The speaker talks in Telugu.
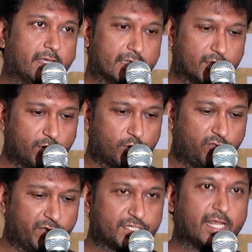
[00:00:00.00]
ఇంతవరకు
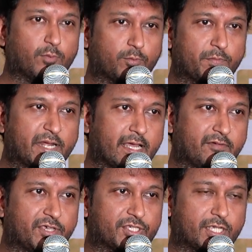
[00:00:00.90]
ఫస్ట్ టైం ఇప్పుడు
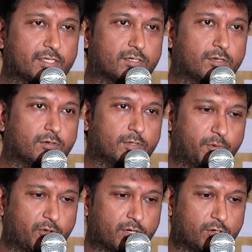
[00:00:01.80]
మీడియాకి ఫేస్ చేస్తున్నాం
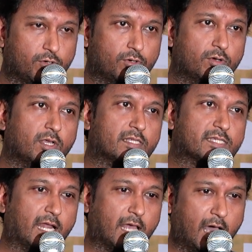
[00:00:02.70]
ఇప్పటివరకు
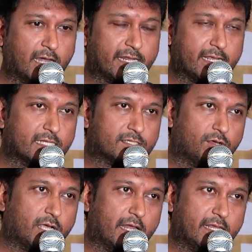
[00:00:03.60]
చాలా
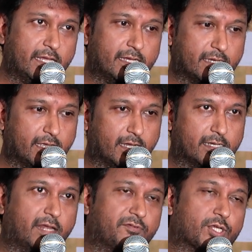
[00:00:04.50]
ఆర్టికల్స్లో కానీ
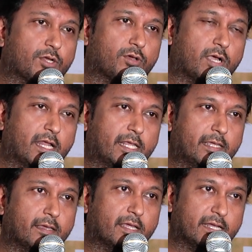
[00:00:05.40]
టెలివిజన్లో కానీ
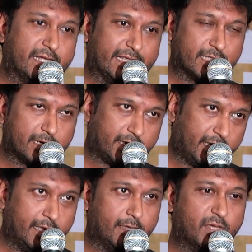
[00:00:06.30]

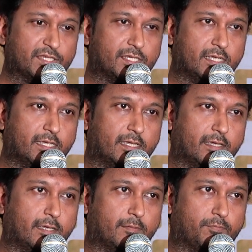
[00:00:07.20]
టీజర్కి మంచి
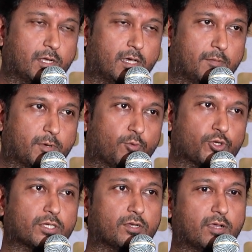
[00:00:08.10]

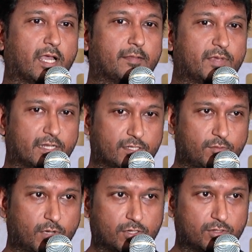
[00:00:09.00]
ప్రమోషన్లో కానీ మీరు అందరూ
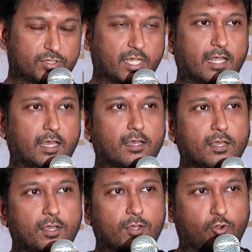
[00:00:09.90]
మాకు చాలా
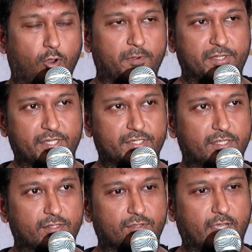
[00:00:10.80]
కోఆపరేట్
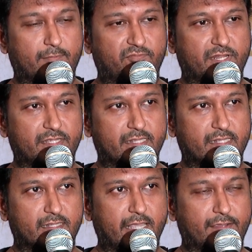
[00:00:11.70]
చేసినందుకు ఐఎమ్ వెరీ
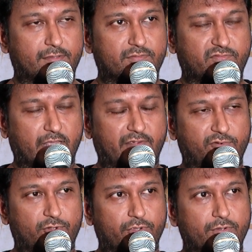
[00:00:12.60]
థ్యాంక్
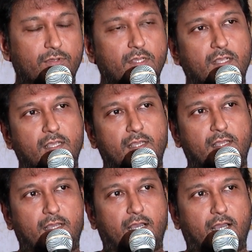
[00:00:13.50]
థ్యాంక్ఫుల్ టు యూ
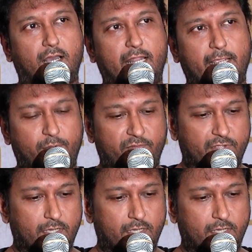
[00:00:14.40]
అలాగే ఇప్పుడు